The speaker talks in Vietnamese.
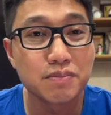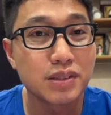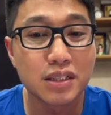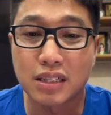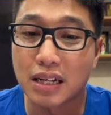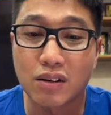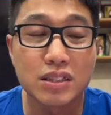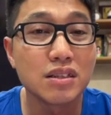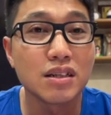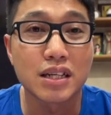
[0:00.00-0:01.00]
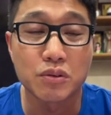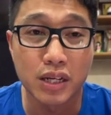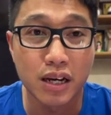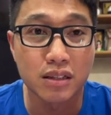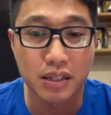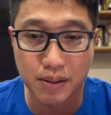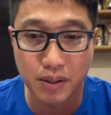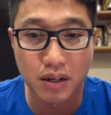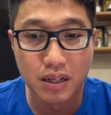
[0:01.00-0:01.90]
Chưa thể nói trước được điều gì ở thời điểm đó.